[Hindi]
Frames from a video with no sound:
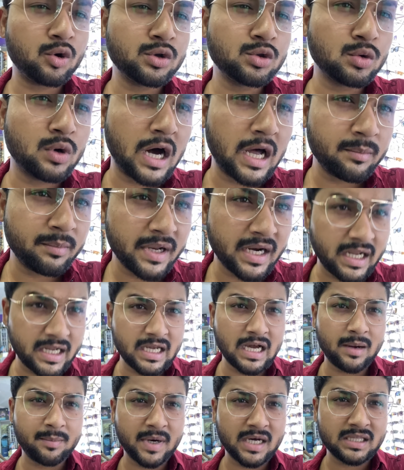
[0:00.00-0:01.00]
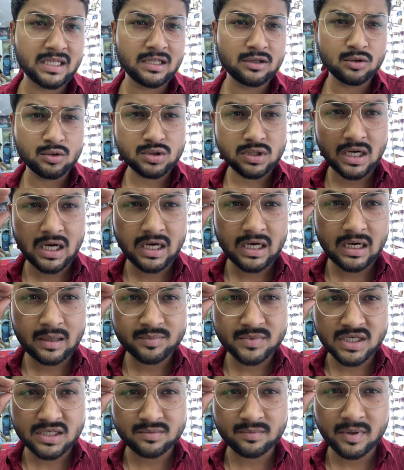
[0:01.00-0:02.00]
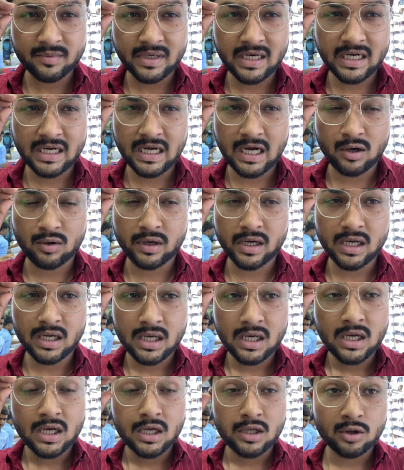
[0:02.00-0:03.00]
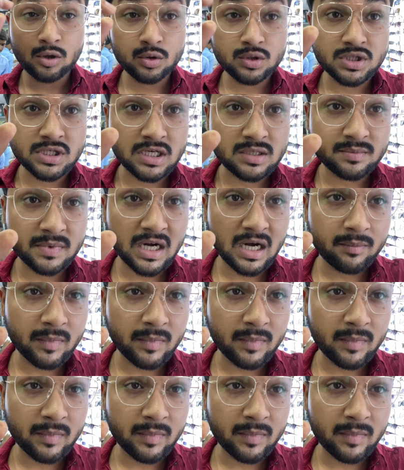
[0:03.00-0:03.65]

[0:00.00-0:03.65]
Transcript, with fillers: कोई दुकान पे नहीं आ पाता आता है तो उसका अगर आप चश्मा भी लेके आओगे तो उस चश्मे का